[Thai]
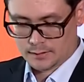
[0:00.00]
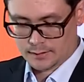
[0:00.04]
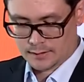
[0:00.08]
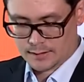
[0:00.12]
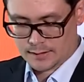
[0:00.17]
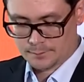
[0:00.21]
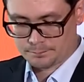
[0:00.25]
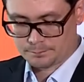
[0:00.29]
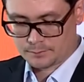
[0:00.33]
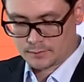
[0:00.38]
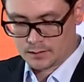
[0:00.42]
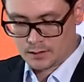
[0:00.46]
นะค
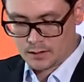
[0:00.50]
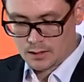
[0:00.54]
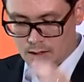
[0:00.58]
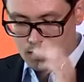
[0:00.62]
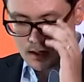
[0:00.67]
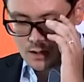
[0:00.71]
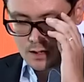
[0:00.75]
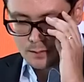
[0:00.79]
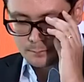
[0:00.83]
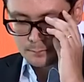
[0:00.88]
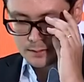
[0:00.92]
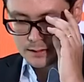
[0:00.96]
รับ
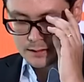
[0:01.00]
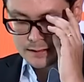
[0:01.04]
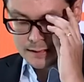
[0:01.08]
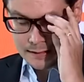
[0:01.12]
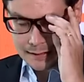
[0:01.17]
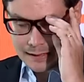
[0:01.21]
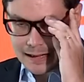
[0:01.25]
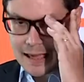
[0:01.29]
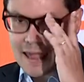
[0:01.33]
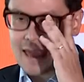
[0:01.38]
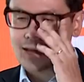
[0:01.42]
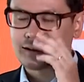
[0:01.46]
ประเด็
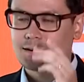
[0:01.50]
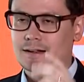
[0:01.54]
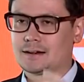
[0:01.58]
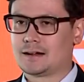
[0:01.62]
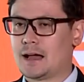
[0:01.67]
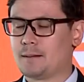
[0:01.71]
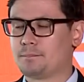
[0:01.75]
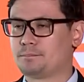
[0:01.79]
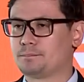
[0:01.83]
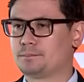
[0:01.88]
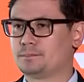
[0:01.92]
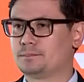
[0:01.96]
นแรกนะค
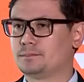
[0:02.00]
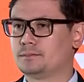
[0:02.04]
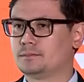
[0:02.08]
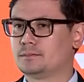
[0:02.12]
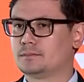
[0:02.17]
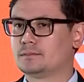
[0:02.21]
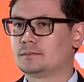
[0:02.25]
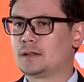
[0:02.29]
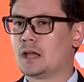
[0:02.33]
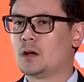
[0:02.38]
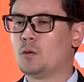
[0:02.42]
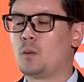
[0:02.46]
รับ
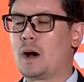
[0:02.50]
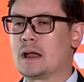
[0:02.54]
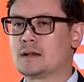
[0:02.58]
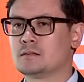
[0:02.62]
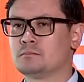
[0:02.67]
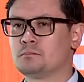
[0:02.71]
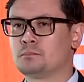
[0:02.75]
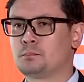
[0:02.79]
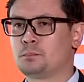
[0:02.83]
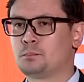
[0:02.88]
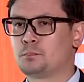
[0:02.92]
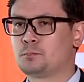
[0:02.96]
ในวัน
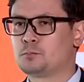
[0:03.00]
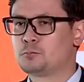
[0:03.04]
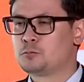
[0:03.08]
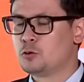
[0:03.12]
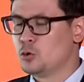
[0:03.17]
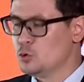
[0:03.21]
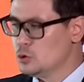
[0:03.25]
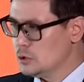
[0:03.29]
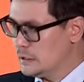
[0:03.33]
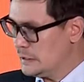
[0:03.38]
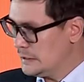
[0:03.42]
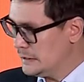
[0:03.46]
พ
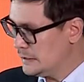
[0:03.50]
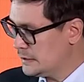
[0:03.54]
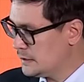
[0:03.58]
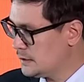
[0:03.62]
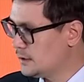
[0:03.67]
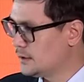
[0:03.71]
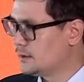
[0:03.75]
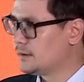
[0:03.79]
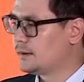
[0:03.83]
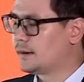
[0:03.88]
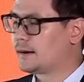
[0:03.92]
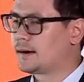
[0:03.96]
รุ่งนี้
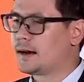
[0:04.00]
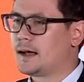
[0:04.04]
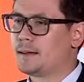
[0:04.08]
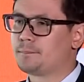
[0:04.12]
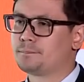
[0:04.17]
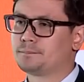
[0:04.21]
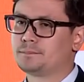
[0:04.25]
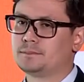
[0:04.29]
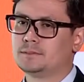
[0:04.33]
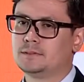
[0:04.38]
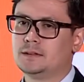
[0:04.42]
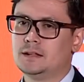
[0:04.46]
นะครับ
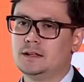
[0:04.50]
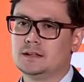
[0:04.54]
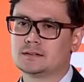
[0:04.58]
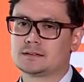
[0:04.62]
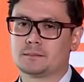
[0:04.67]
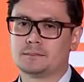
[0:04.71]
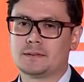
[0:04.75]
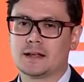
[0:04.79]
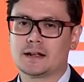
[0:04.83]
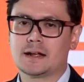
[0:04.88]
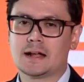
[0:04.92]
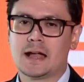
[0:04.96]
ที่
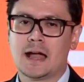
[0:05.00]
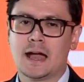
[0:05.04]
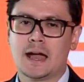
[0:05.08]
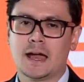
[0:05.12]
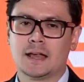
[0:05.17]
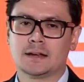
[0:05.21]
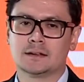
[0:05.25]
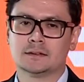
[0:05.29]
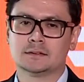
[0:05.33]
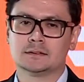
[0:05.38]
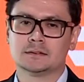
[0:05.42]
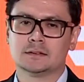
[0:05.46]
สำนักงา
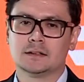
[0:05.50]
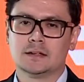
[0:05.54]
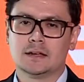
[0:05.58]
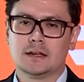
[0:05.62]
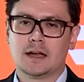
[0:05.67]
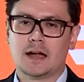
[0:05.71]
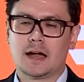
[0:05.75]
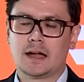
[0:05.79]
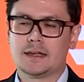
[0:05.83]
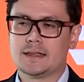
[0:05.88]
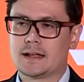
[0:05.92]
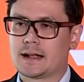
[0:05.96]
น
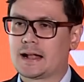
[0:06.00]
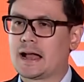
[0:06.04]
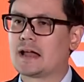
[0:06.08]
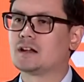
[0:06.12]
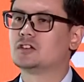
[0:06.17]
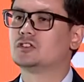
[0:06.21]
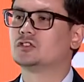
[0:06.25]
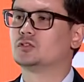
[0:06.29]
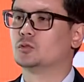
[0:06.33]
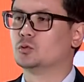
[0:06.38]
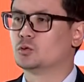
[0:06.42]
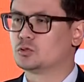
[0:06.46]
อายการ
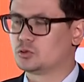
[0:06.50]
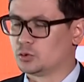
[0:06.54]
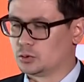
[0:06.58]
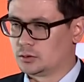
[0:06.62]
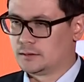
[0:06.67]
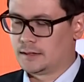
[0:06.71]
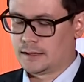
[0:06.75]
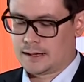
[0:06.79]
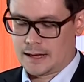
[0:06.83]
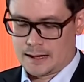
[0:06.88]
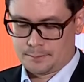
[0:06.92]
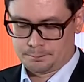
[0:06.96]
สูงสุด
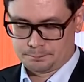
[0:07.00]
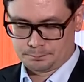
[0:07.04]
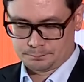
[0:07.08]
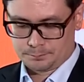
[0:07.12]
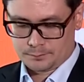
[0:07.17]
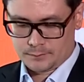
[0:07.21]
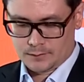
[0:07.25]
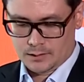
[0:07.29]
นะครับ